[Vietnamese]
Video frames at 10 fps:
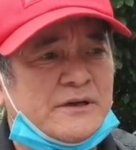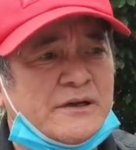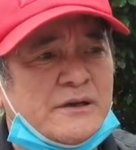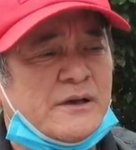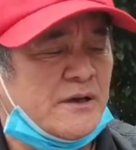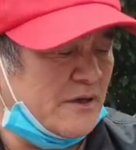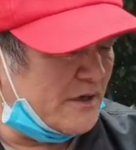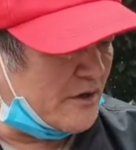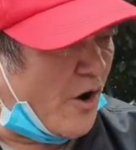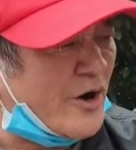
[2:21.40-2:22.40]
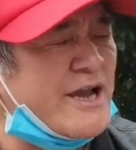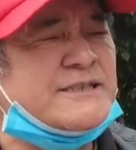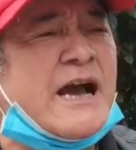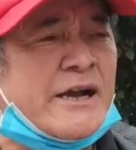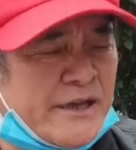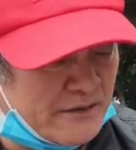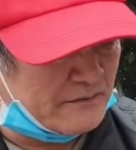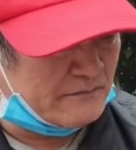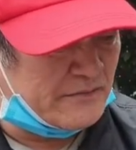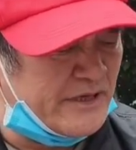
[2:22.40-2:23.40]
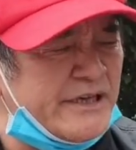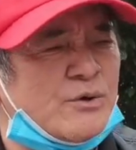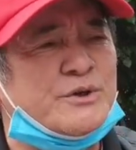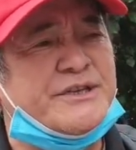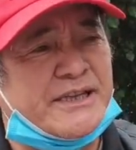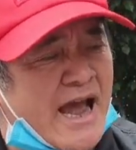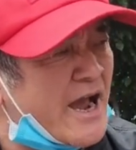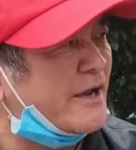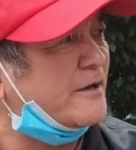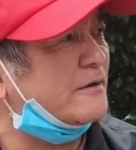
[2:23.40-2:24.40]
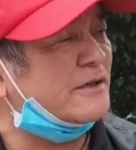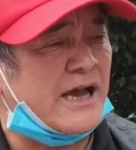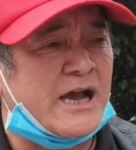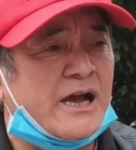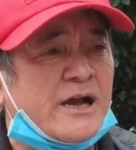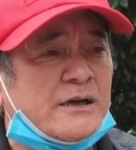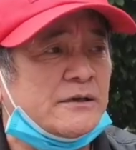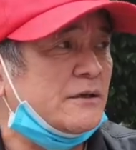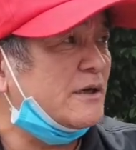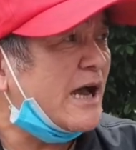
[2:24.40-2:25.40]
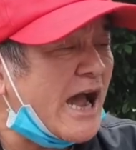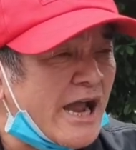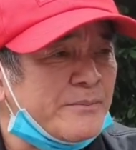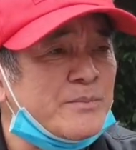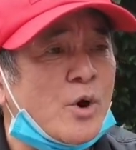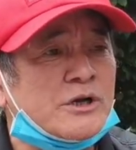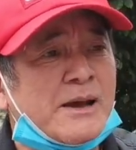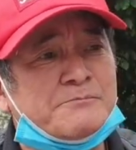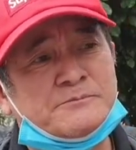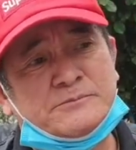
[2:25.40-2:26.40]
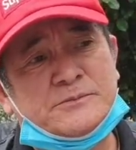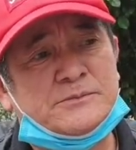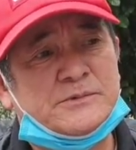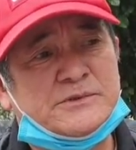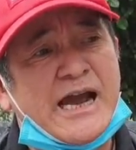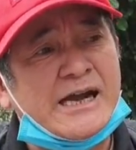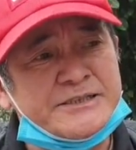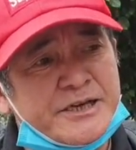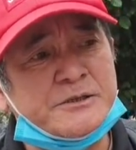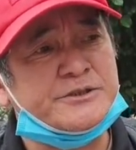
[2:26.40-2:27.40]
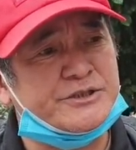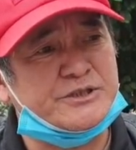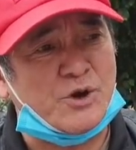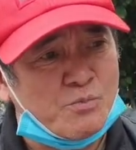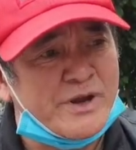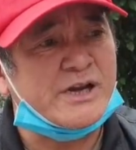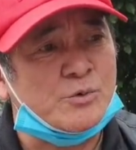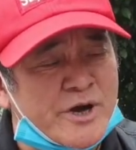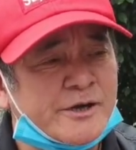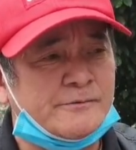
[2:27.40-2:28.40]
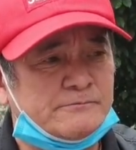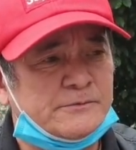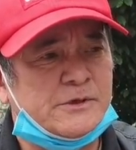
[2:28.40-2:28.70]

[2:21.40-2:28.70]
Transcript: Đấy. Có nghĩa rằng ấy ý của chị ta ấy là 21 năm kháng chiến chống Mỹ cứu nước ấy